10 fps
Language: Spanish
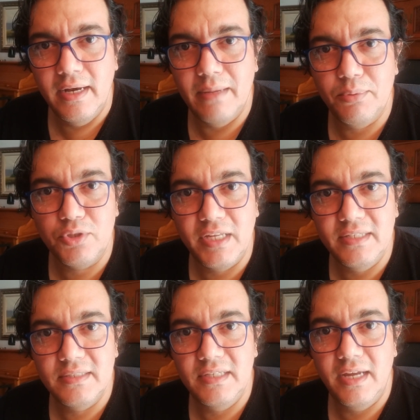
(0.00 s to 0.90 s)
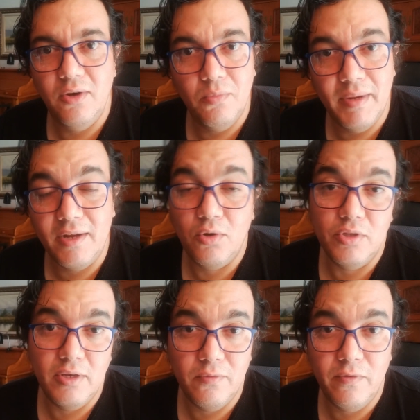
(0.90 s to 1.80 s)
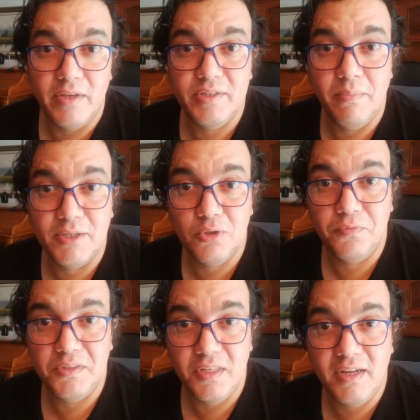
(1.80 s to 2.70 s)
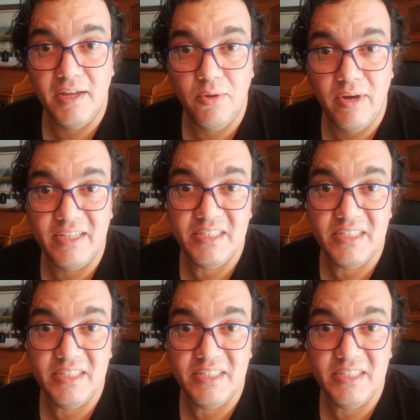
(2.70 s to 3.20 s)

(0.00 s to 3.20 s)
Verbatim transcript: la potencia y los bancos de los flashes más sofisticados